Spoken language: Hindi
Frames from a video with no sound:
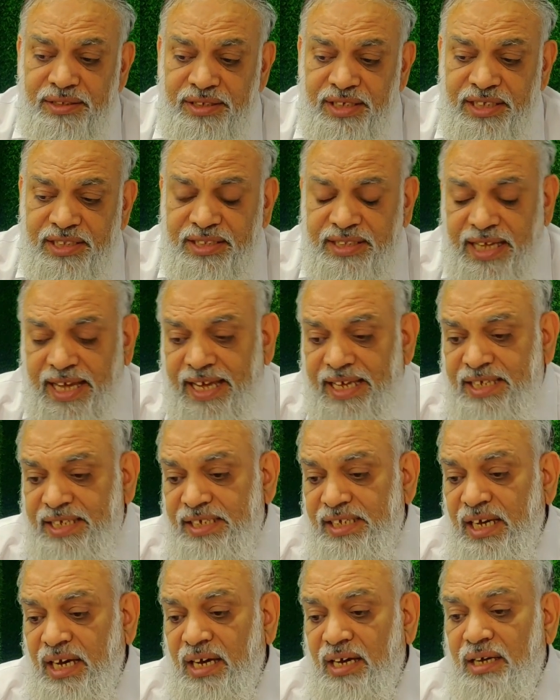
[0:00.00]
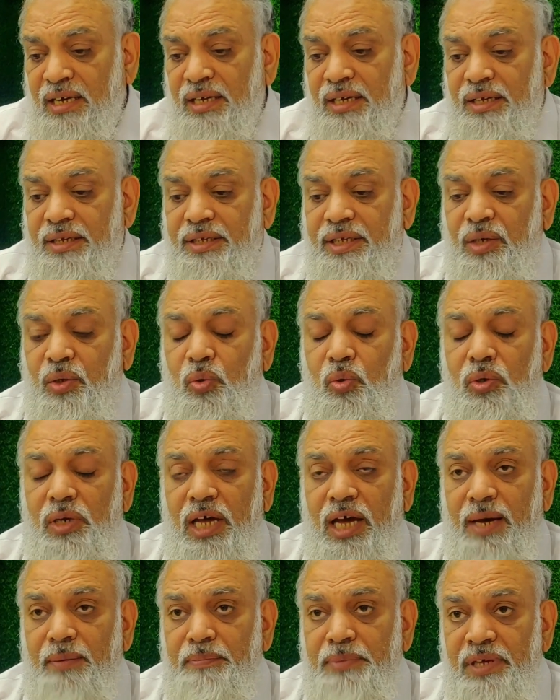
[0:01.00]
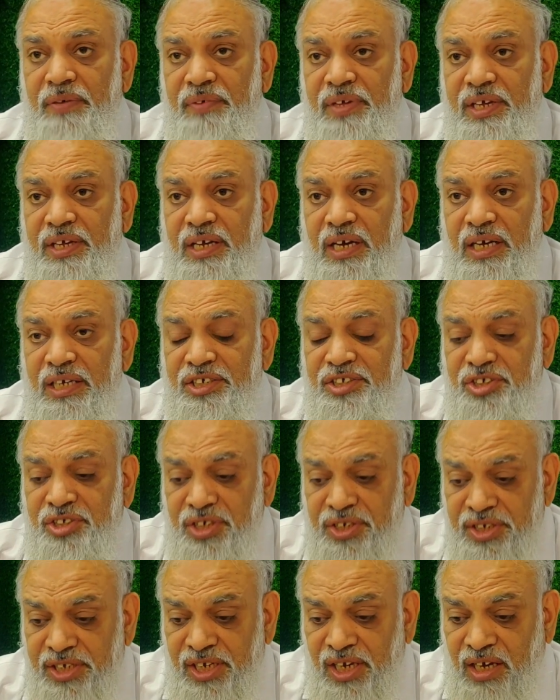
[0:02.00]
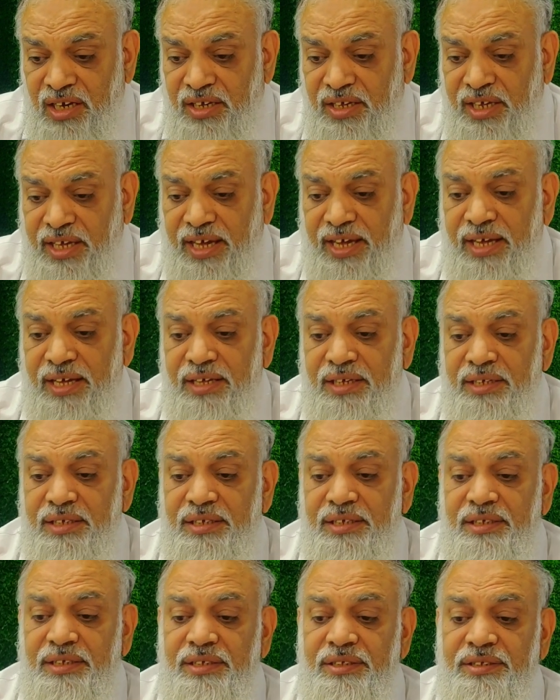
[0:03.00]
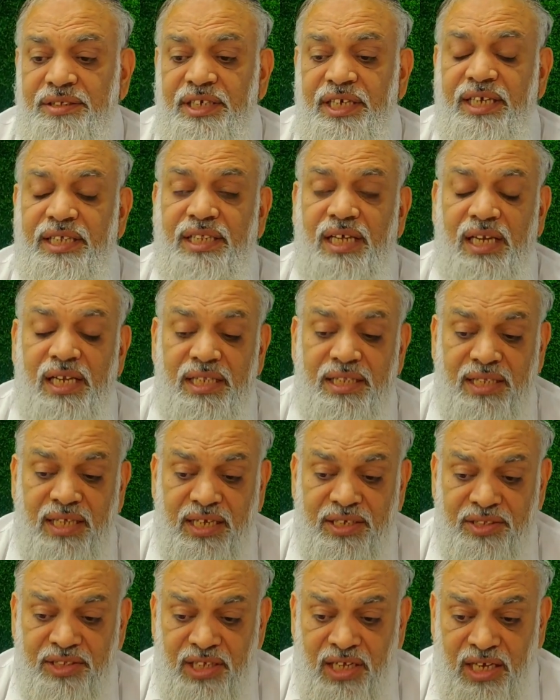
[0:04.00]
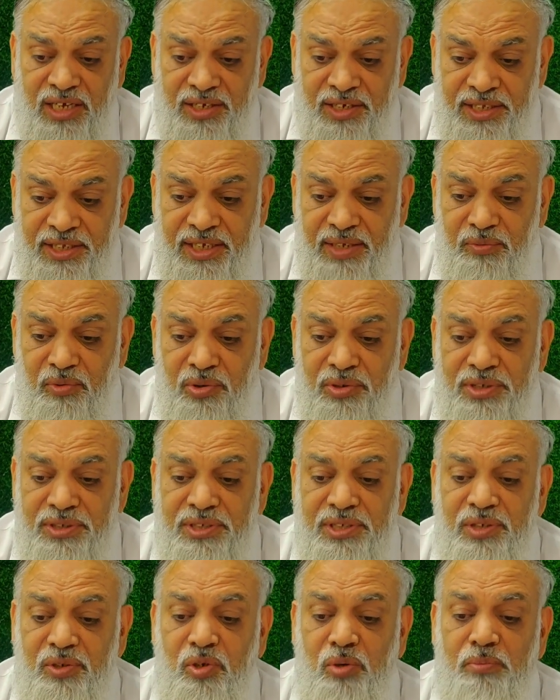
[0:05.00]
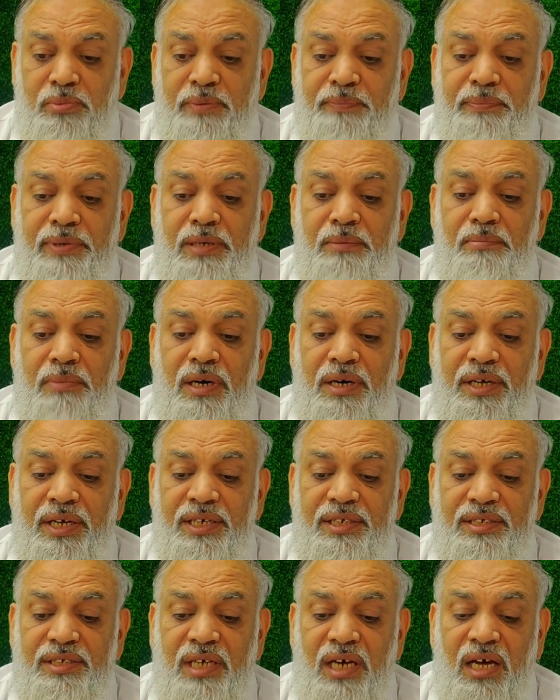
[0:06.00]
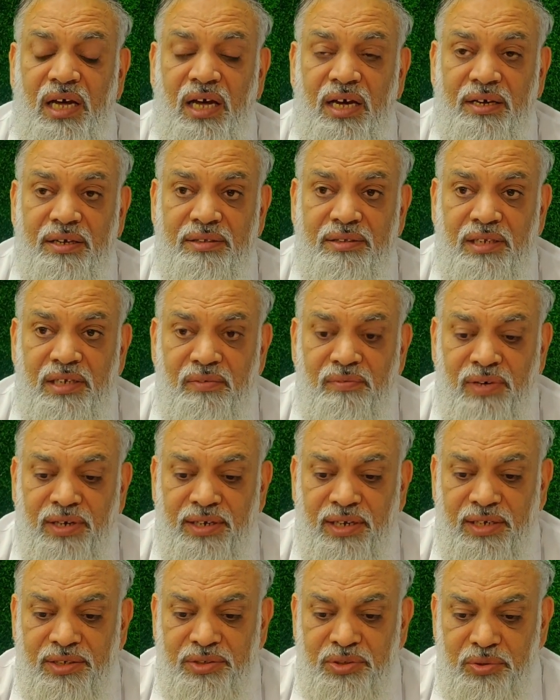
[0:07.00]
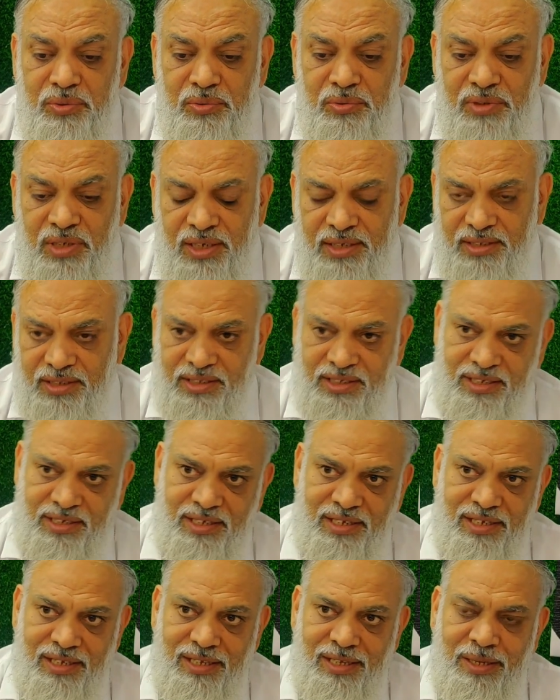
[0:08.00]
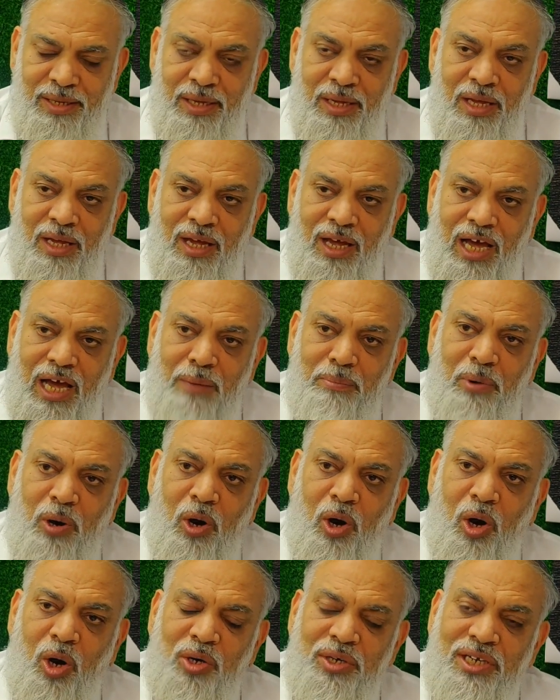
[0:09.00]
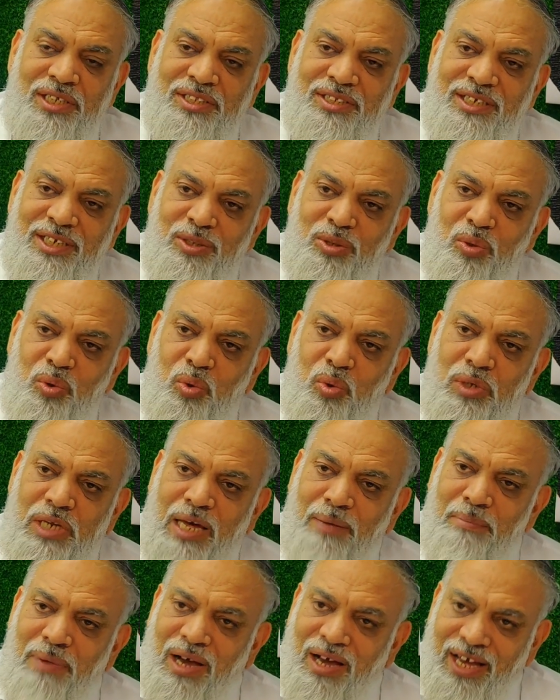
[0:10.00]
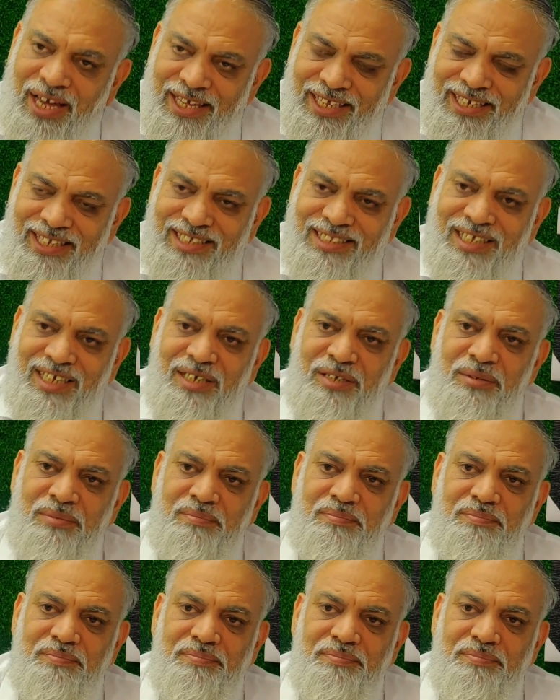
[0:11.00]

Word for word: यह तय किया कि खुला बीवी का शरी हक है ये अदालत का अख्तियार नहीं कि वो किसी को भी बिन मांगे इसका हक दिलवाना शुरू कर दे अब औरत ने तो खुला मांगा ही नहीं था